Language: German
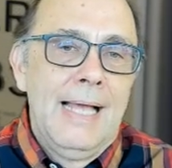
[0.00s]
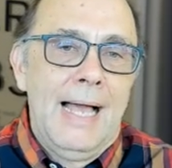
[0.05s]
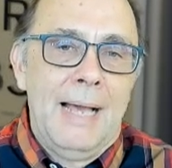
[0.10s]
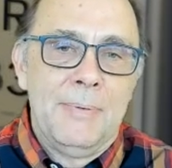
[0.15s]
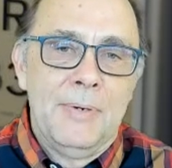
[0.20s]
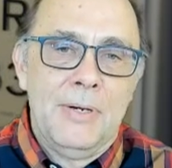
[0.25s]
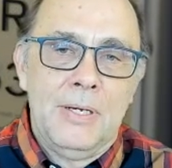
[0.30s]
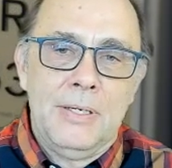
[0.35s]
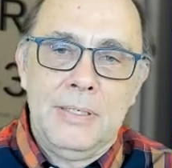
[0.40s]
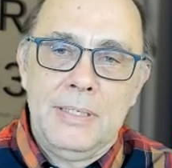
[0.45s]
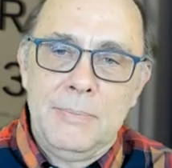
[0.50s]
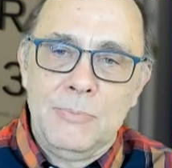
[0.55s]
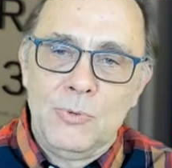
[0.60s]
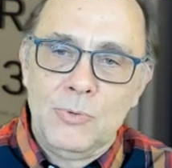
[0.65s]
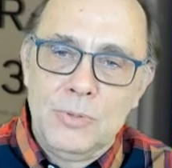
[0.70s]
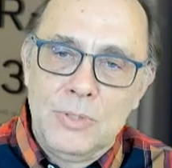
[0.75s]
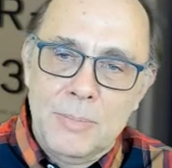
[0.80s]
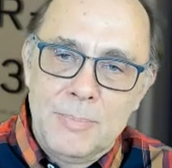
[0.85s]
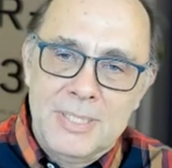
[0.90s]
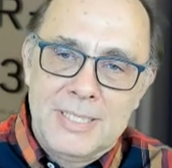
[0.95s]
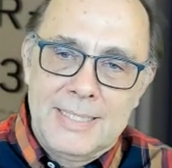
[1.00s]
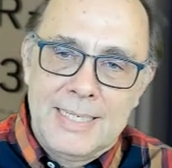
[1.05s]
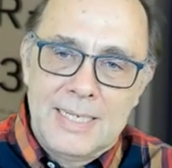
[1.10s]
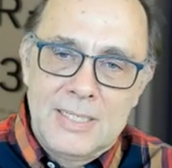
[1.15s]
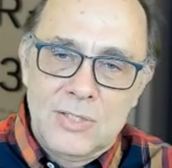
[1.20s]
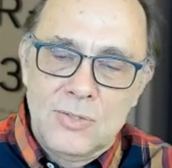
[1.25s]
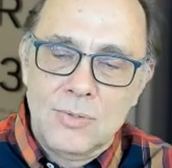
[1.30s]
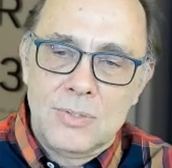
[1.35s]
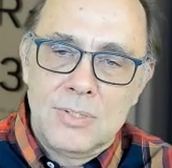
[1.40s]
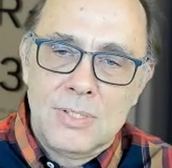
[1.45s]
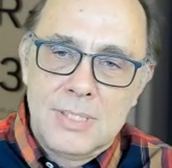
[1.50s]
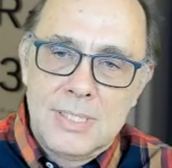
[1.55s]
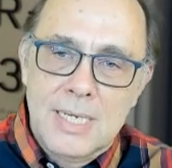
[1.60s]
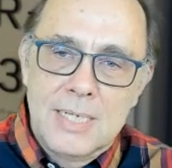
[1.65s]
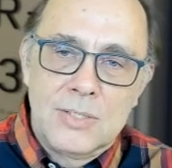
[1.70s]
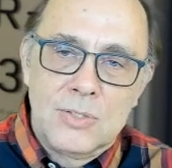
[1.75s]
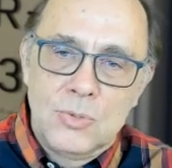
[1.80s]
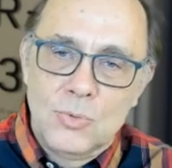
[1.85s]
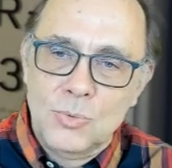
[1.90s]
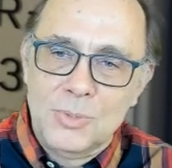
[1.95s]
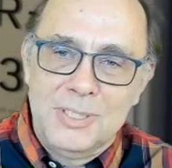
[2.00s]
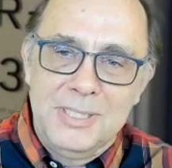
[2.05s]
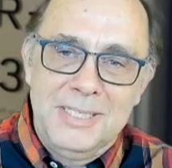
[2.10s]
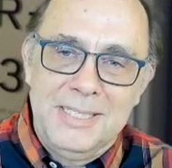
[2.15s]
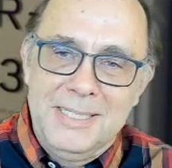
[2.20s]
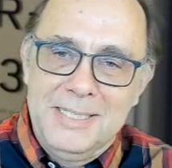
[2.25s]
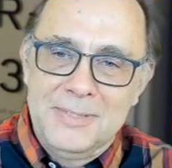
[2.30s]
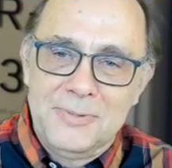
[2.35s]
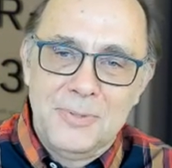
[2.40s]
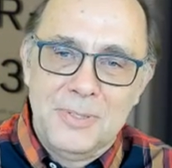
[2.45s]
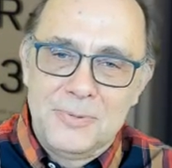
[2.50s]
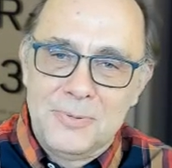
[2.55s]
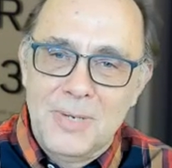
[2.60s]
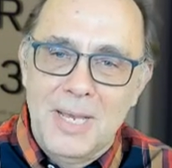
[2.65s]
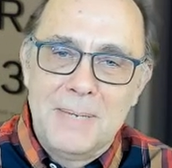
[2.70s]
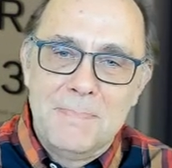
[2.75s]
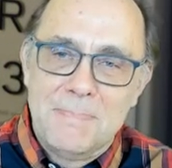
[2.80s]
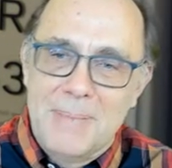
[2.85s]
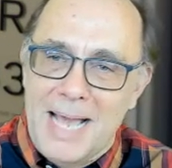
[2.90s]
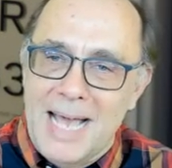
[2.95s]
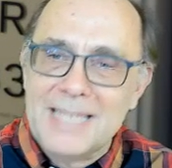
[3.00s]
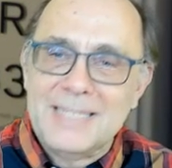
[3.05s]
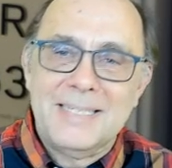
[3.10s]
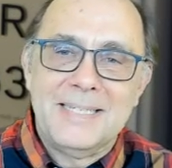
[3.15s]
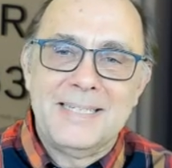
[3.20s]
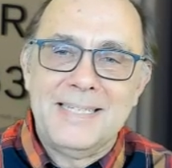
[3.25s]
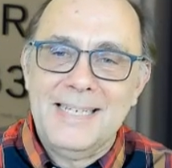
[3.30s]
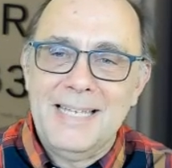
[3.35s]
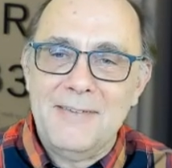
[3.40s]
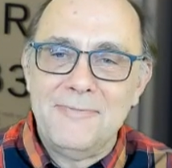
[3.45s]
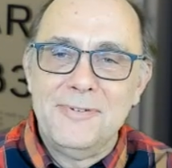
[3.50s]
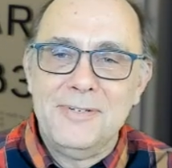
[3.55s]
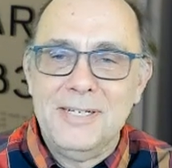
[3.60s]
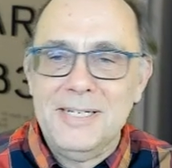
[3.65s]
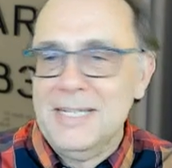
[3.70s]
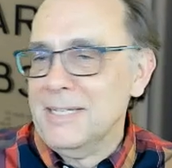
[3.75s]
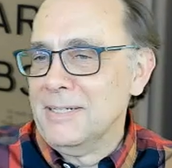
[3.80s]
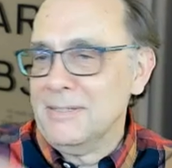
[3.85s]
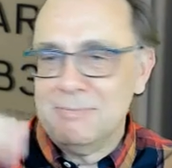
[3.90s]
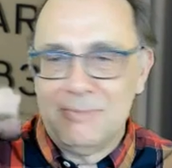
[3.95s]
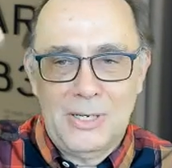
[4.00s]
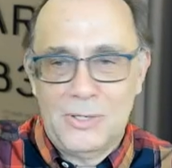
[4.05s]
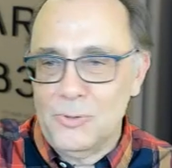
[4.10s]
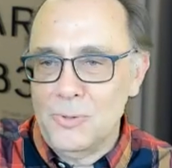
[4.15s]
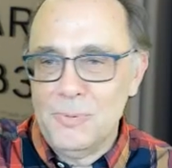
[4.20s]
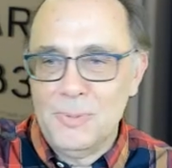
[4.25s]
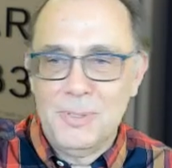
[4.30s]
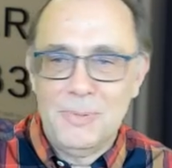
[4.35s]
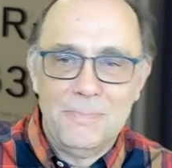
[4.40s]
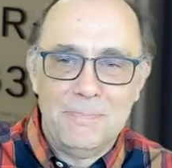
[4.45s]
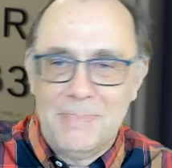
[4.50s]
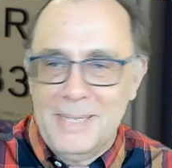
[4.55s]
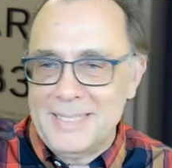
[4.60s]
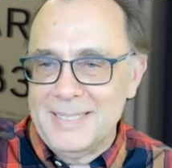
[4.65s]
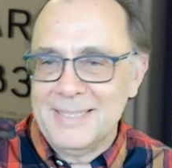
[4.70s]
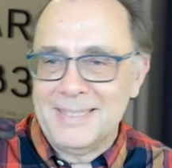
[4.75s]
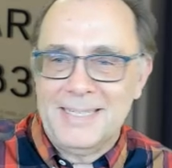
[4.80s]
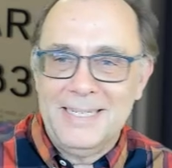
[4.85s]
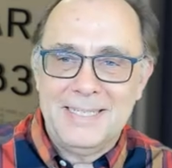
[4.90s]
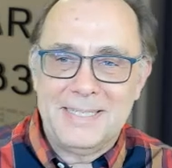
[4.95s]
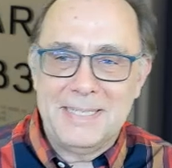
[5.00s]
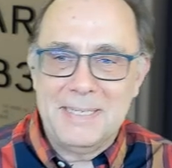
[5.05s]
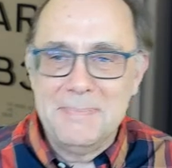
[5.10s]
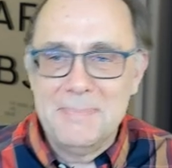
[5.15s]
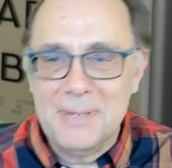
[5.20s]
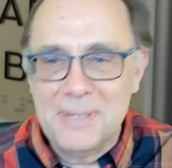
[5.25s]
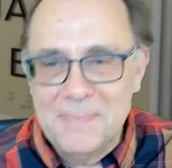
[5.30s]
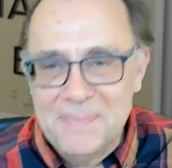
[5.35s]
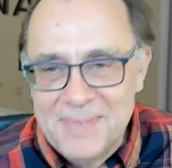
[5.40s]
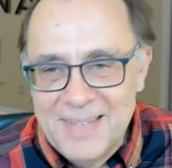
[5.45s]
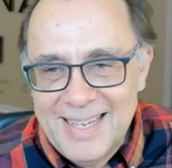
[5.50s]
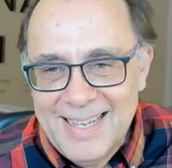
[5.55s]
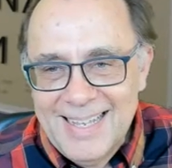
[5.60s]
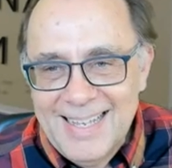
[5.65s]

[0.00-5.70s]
Aber im Grunde genommen ist das sozusagen so, die, so, so ein Basislevel. Darüber besser geht es immer.